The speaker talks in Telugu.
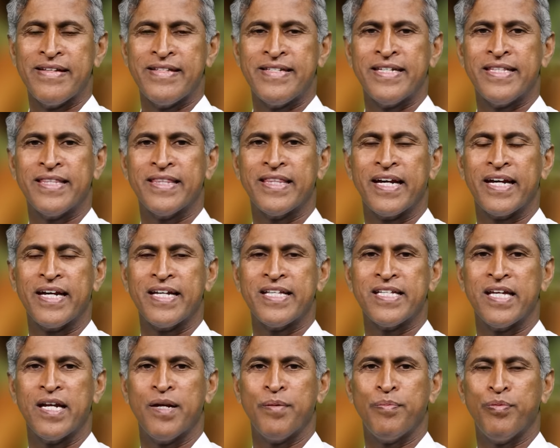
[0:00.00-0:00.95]

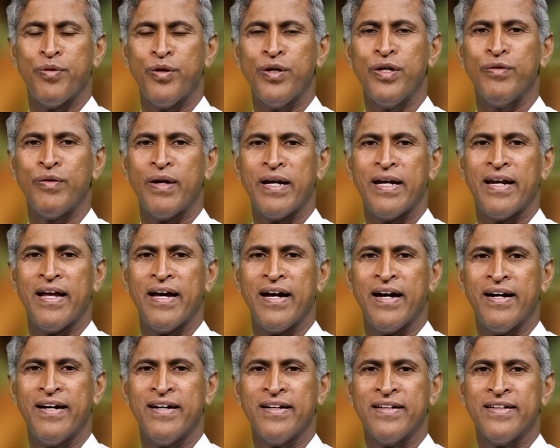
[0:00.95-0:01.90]
చింతగింజల పొడి వల్ల
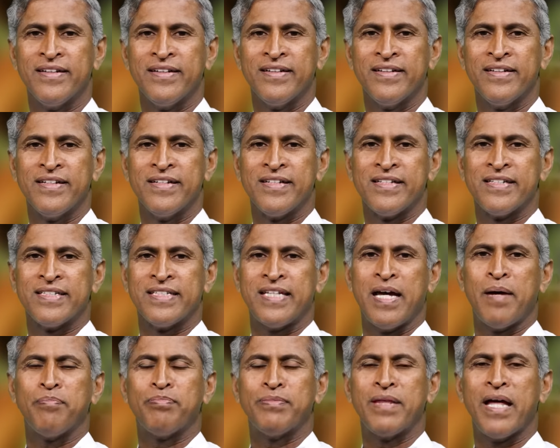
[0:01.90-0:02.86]

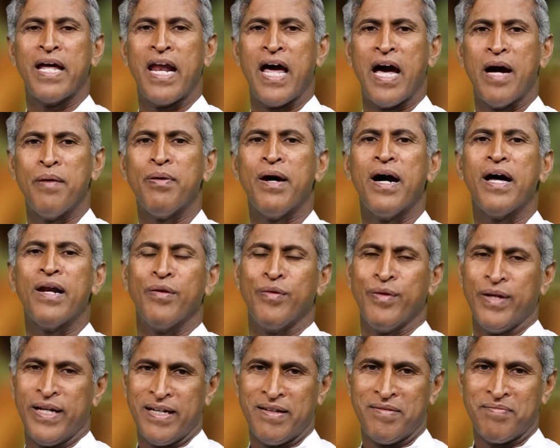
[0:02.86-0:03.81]
సప్త లాభాలు
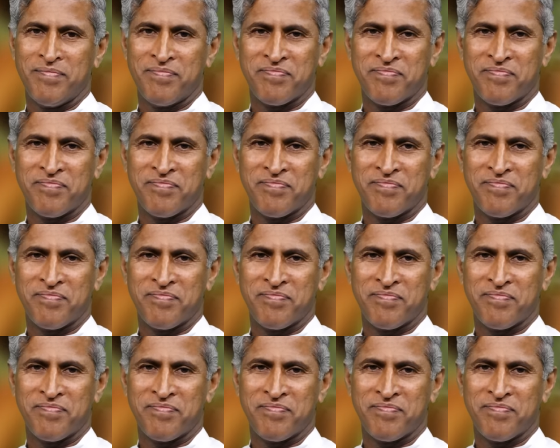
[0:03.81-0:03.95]
ఉన్నాయి